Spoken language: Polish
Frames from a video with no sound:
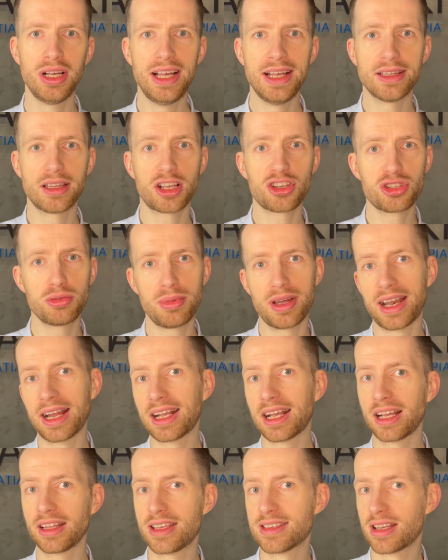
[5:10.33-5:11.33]
tak żeby
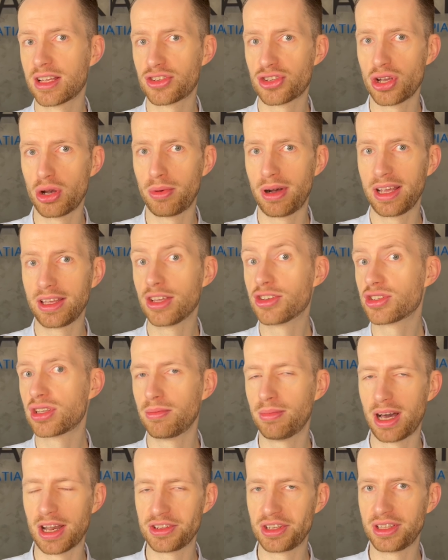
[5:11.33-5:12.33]
ręka nie zaczęła jeszcze
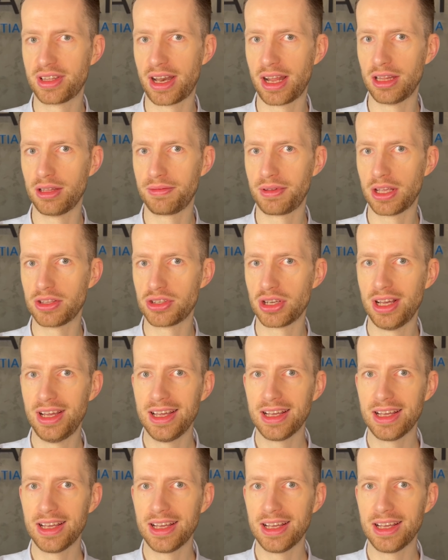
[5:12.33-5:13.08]
bardziej drętwieć.